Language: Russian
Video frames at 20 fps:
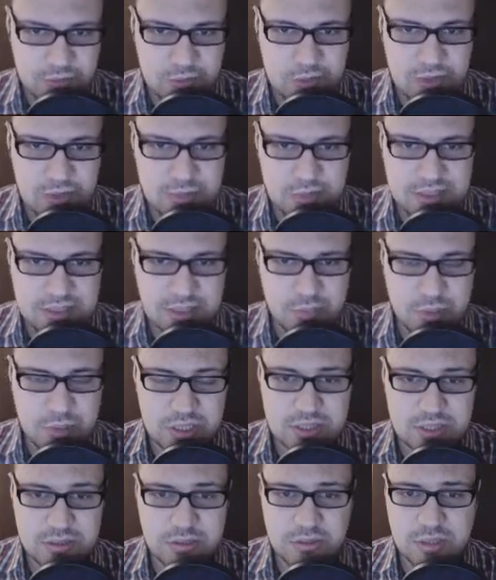Прям целый
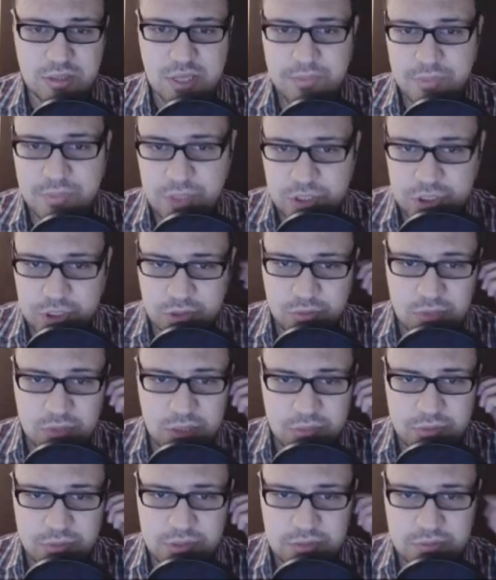простор для печек у меня
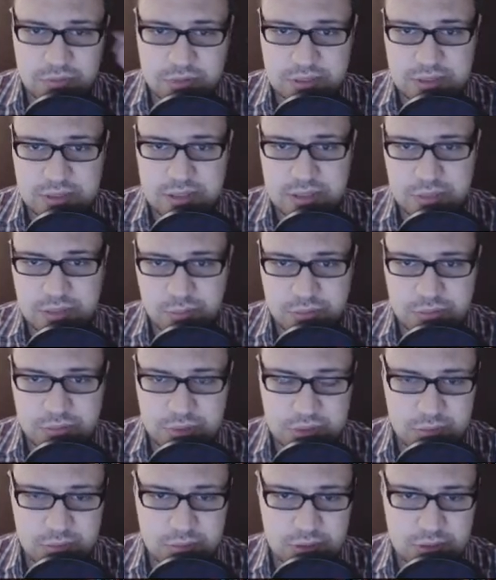появился,
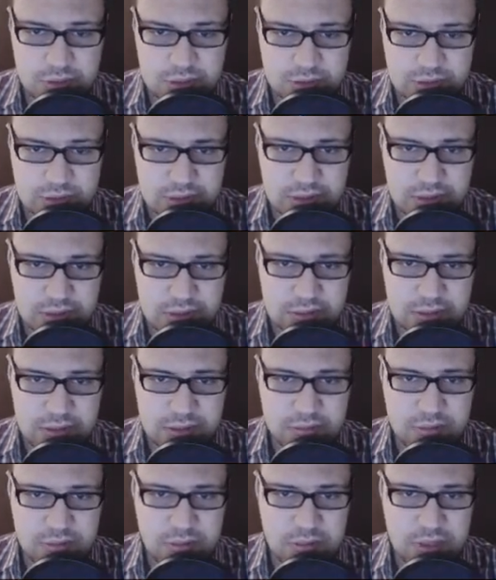допустим,
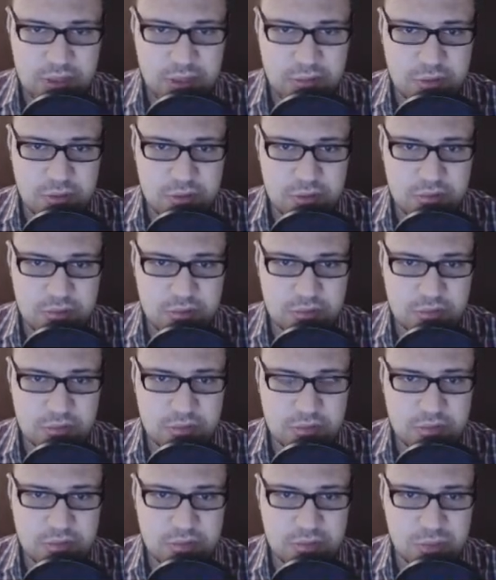который я могу
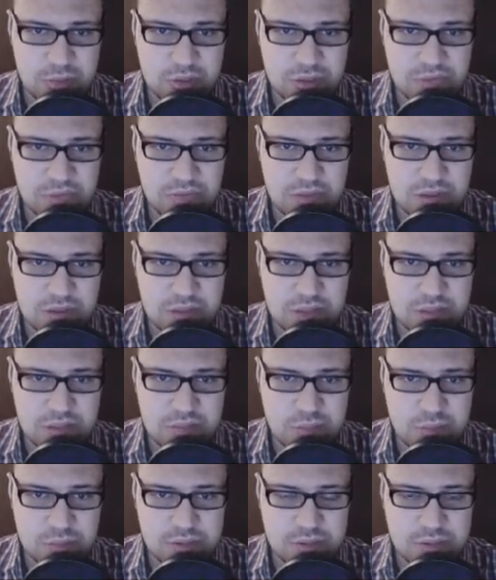куда-нибудь нафигарить.
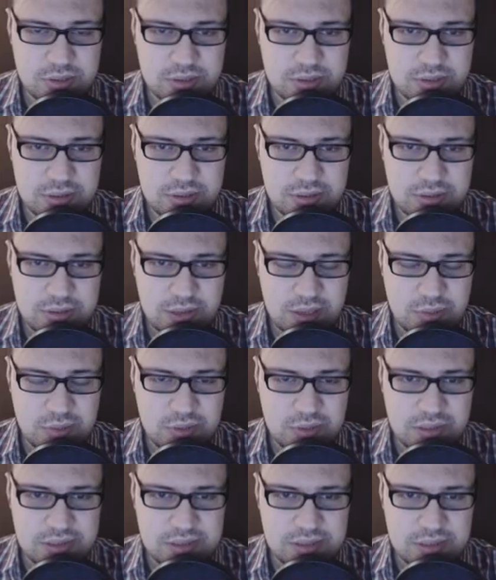Вопрос, как бы
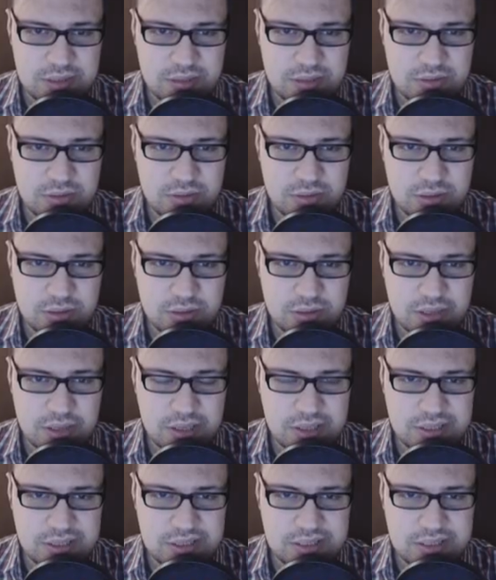это сделать все так
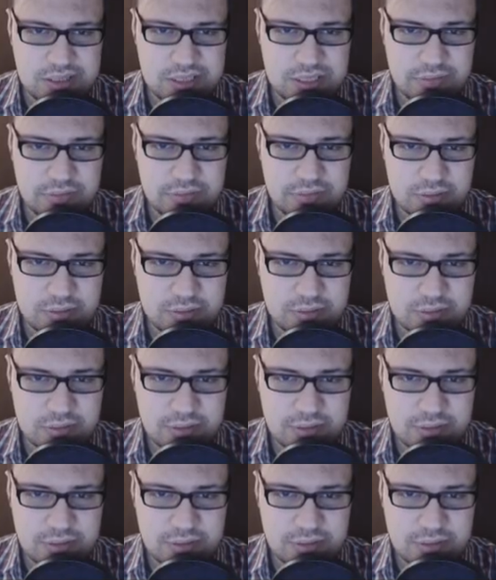красиво,